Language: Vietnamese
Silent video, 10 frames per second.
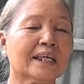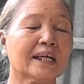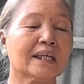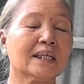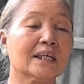cái
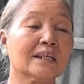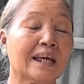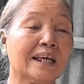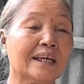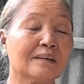cái
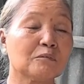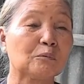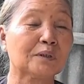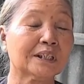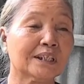chuyện này nghe,
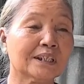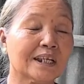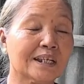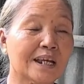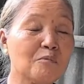một cái
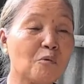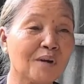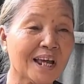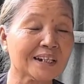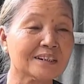chuyện này để
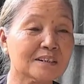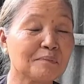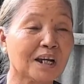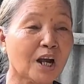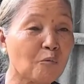một lát
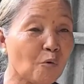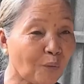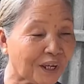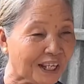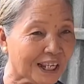nữa mà không
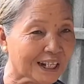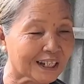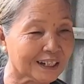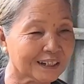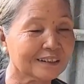có quay
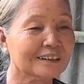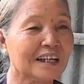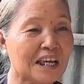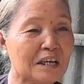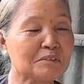lên đó,
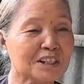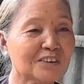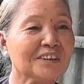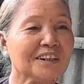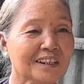em
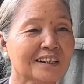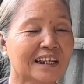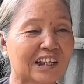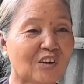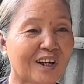sẽ nói cái
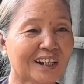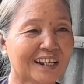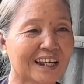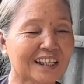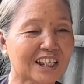chuyện này cho
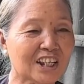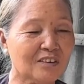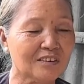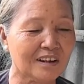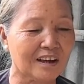anh nghe. Chỉ
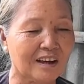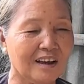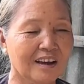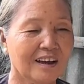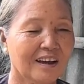nói là
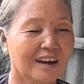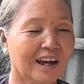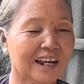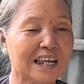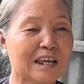
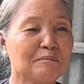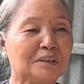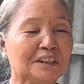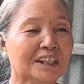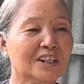anh
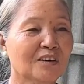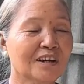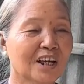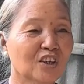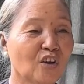em mình chỉ
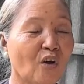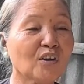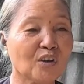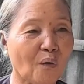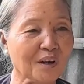nói là
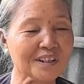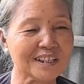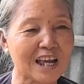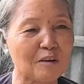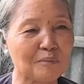nhỏ nhỏ
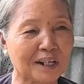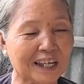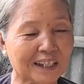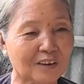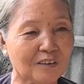với nhau mà
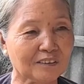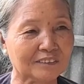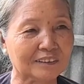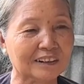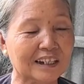nghe
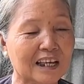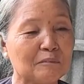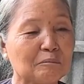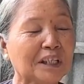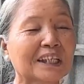thôi,
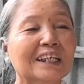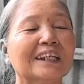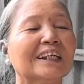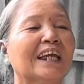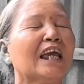là mấy cái
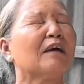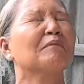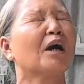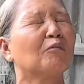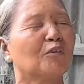chuyện này
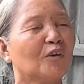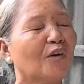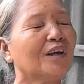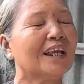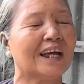em không có
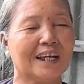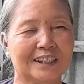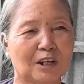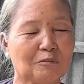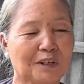nói là
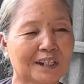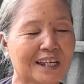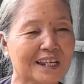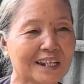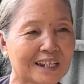ở trong
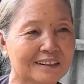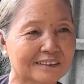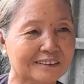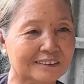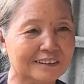cái đĩa này
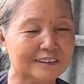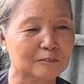được,